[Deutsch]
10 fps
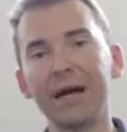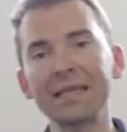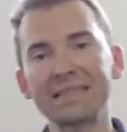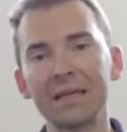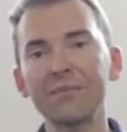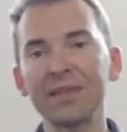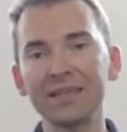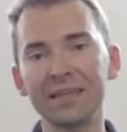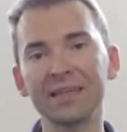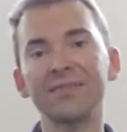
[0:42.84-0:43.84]
Maßnahmen, die
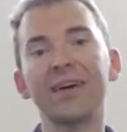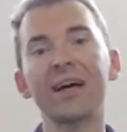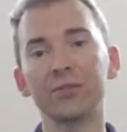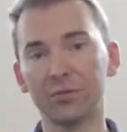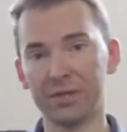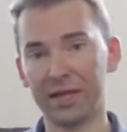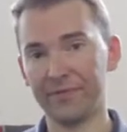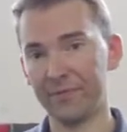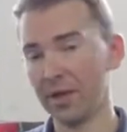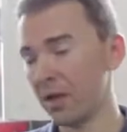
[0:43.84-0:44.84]
richtigen Wartungen
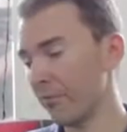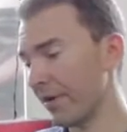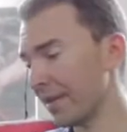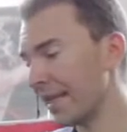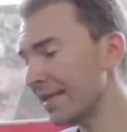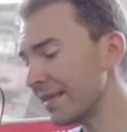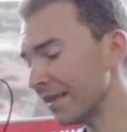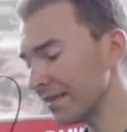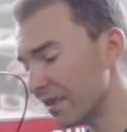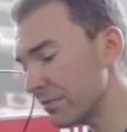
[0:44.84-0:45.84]
treffen. Bei bei den
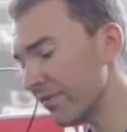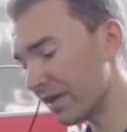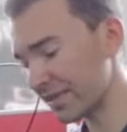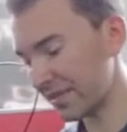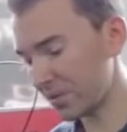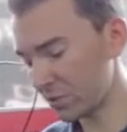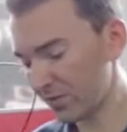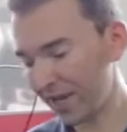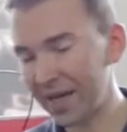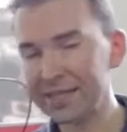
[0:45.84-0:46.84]
älteren Getrieben war das halt
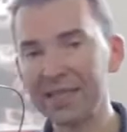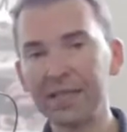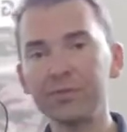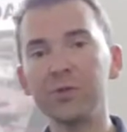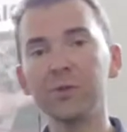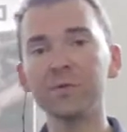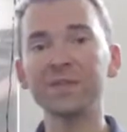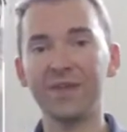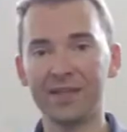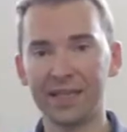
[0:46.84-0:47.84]
so, wir hatten
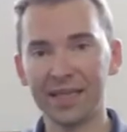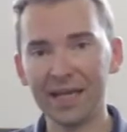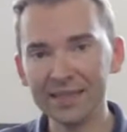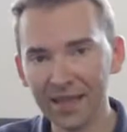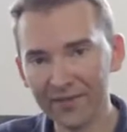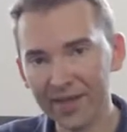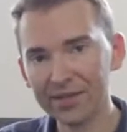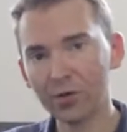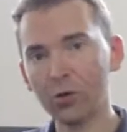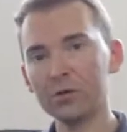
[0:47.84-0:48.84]
Adaptionswerte. Anhand der
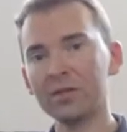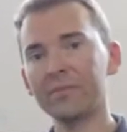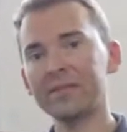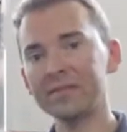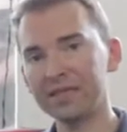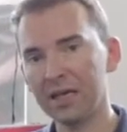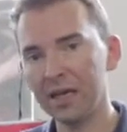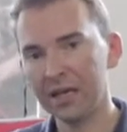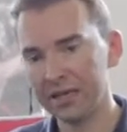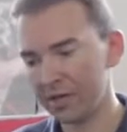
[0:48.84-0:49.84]
Werte konnte man, sich,
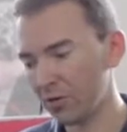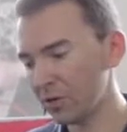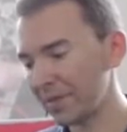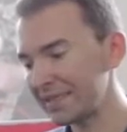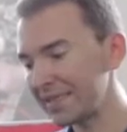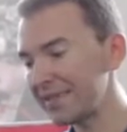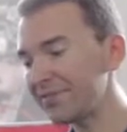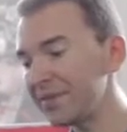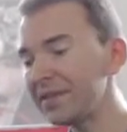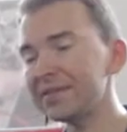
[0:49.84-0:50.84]
äh, konnte man
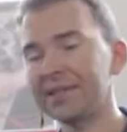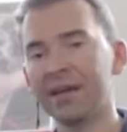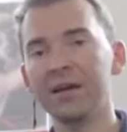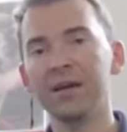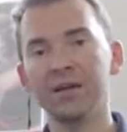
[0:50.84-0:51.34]
sehen, wie ist der